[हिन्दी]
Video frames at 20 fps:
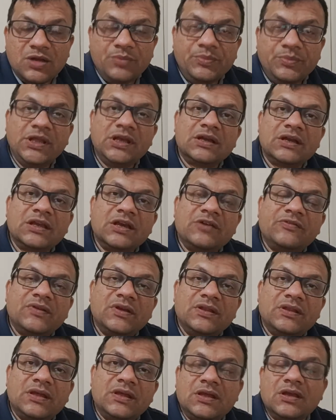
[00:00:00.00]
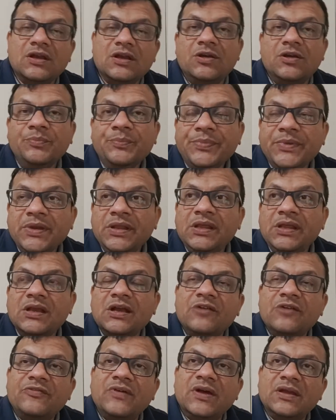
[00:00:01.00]
कंपनी का क्या फायदा है कंपनी
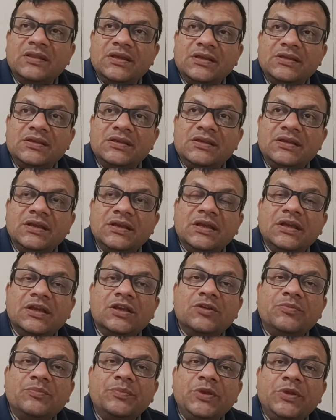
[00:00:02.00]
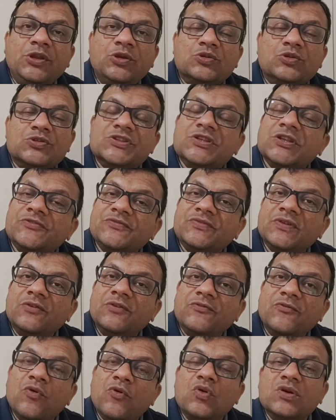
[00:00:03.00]
का फायदा यह है कि कंपनी को सिर्फ
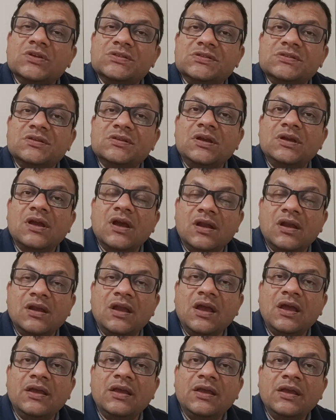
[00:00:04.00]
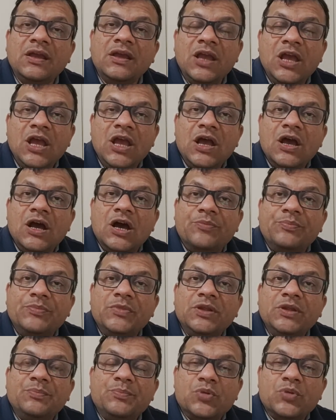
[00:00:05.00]
फोकस करना है
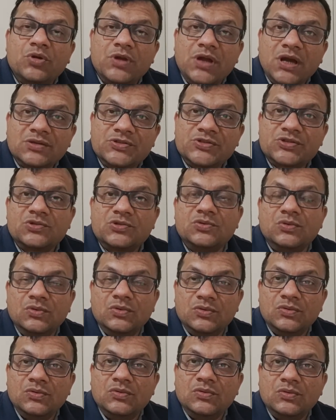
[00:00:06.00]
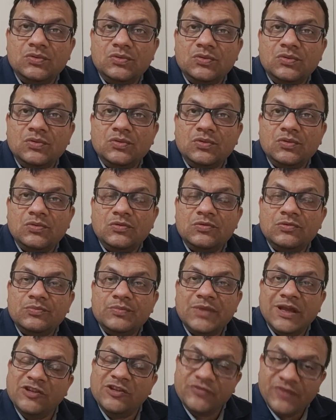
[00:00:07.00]
अपने प्रोडक्ट्स को
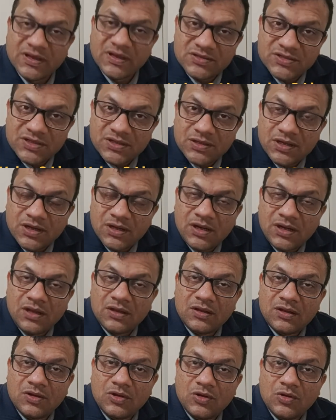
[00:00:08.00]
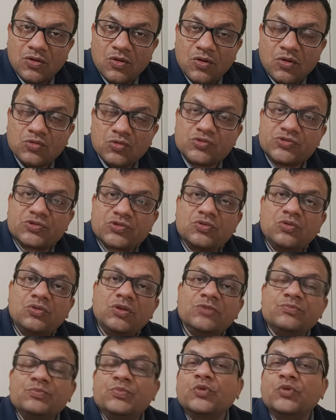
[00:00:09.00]
मैन्युफैक्चर करना और
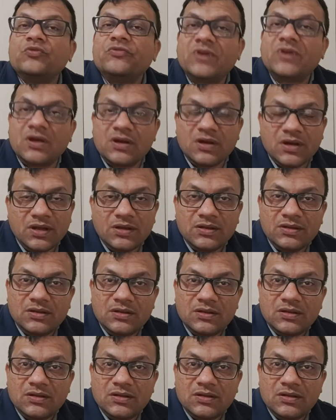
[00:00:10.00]
उसको इंप्रूव करना